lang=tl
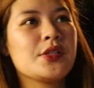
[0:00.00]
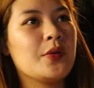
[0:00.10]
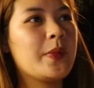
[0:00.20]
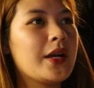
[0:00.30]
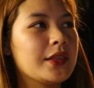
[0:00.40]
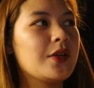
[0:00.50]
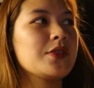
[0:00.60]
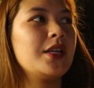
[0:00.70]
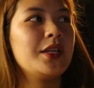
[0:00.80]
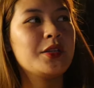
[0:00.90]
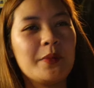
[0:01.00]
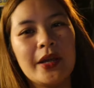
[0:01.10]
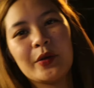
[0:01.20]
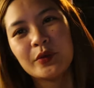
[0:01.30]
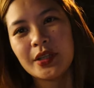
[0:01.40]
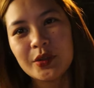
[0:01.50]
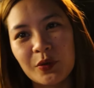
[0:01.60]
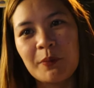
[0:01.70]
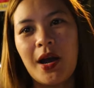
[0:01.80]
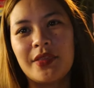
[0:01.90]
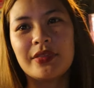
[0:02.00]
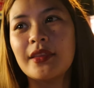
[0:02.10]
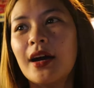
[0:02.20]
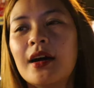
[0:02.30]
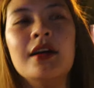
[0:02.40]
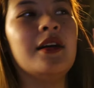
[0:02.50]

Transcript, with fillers: So, pakita ko sa inyo, meron ditong banda.